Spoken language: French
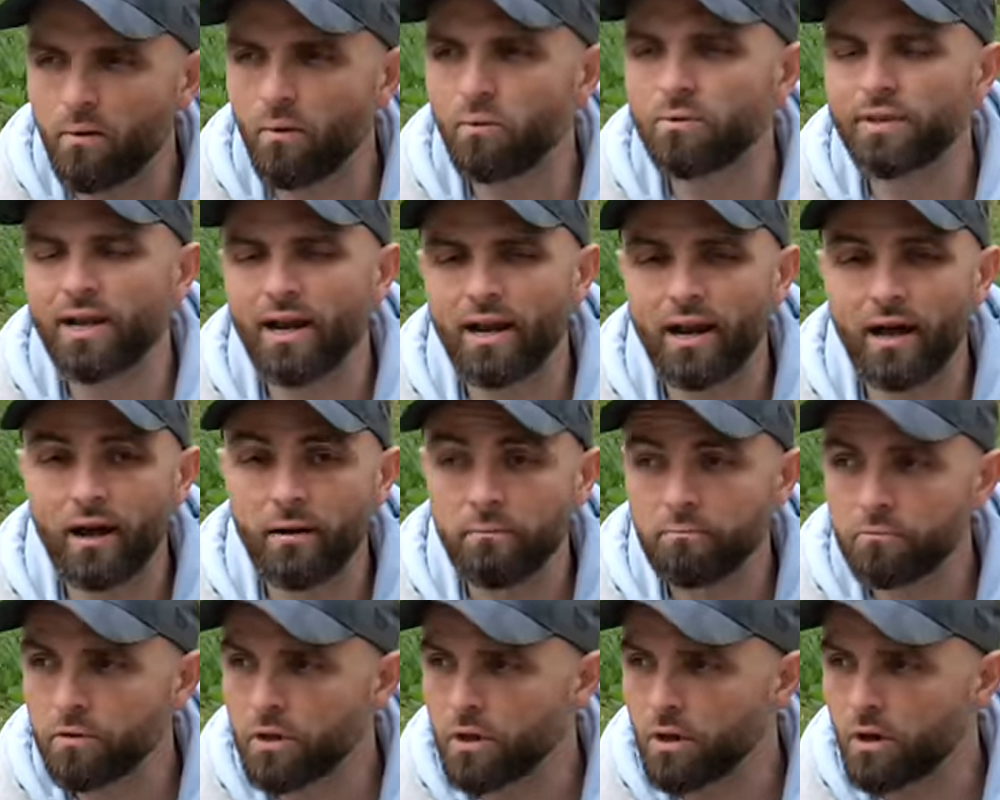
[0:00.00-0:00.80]
On a là
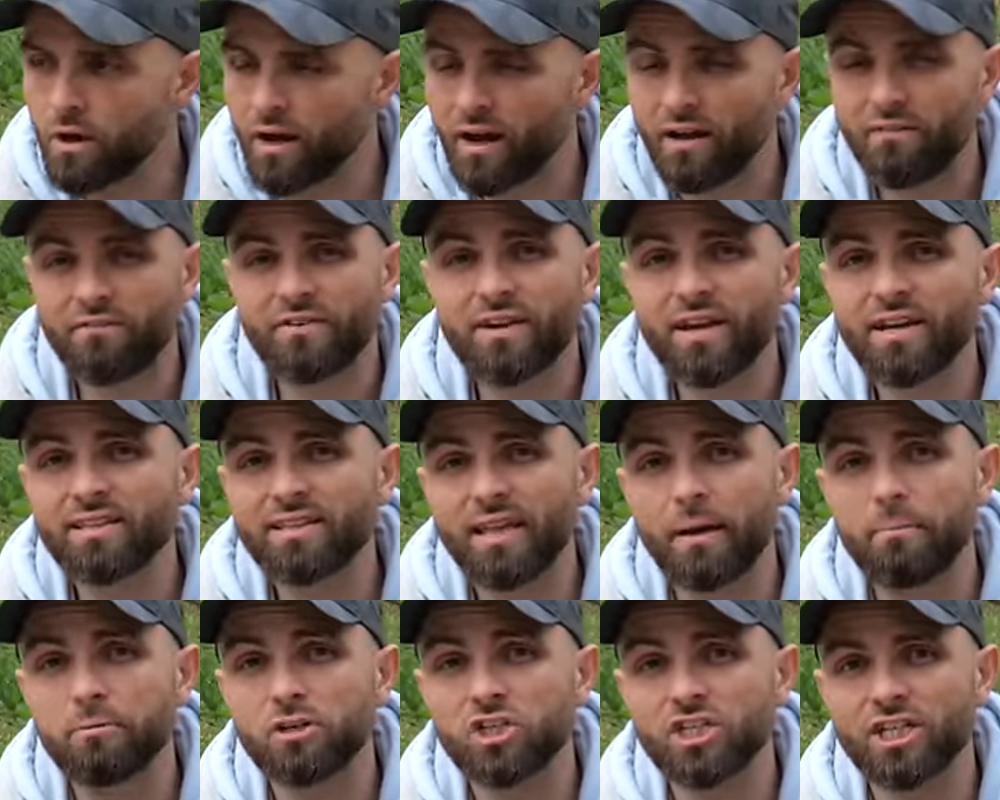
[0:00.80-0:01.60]
un
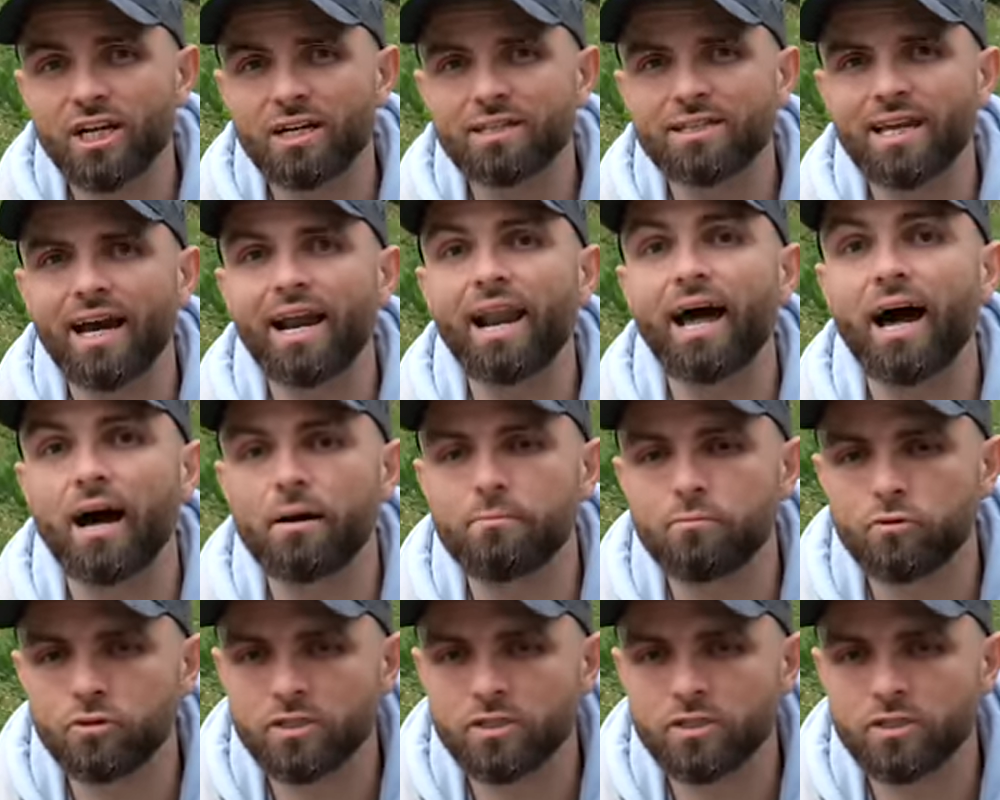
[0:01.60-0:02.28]
véritable chien d'alarme